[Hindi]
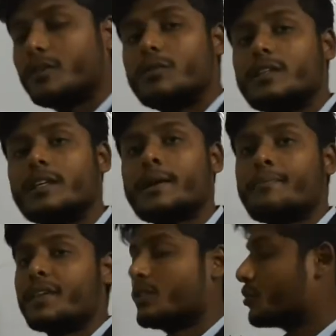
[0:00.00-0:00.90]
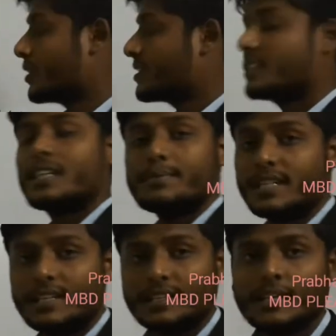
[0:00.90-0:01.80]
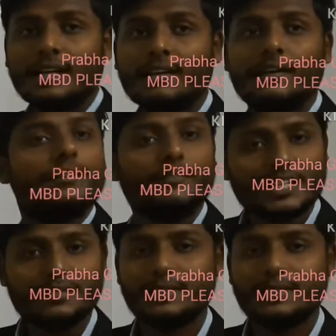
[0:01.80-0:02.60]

होती है सूरज किस तरफ चला जाता है वेस्ट में